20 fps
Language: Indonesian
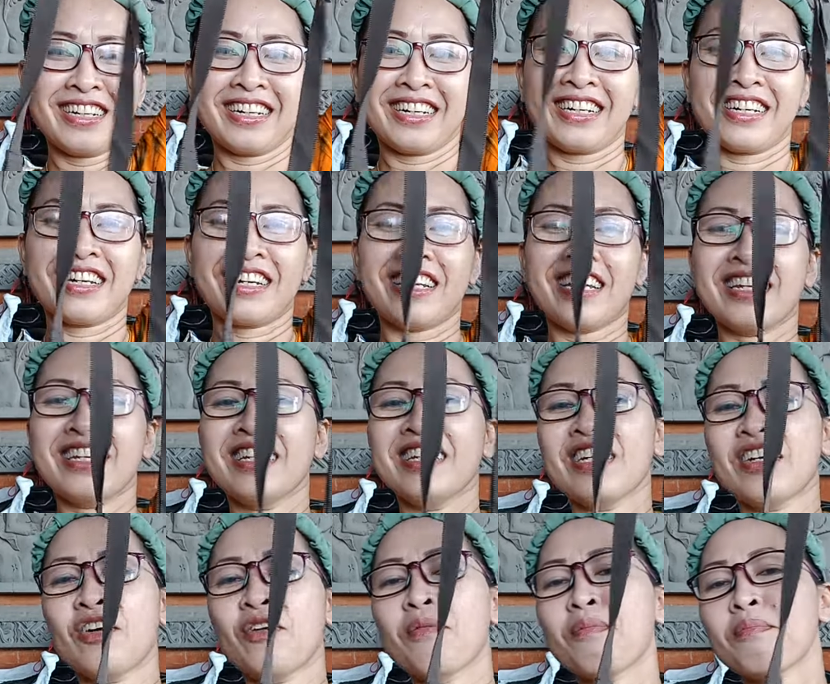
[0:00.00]
keren ini
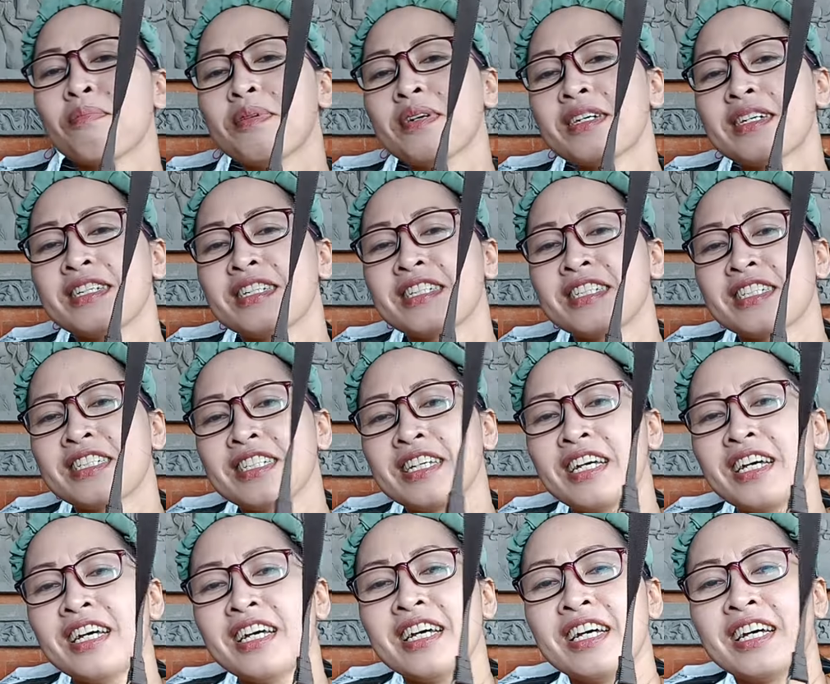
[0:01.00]
kompos
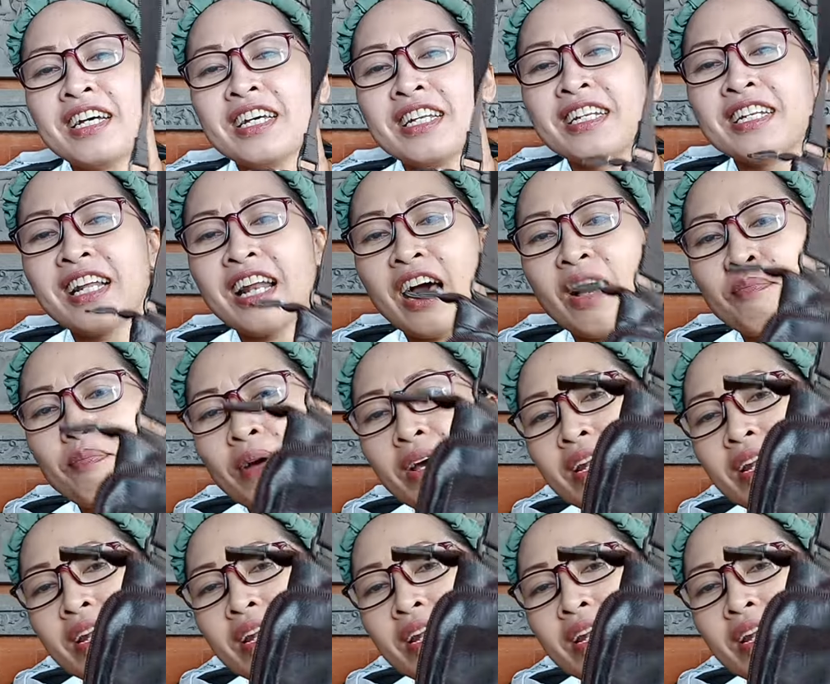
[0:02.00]
85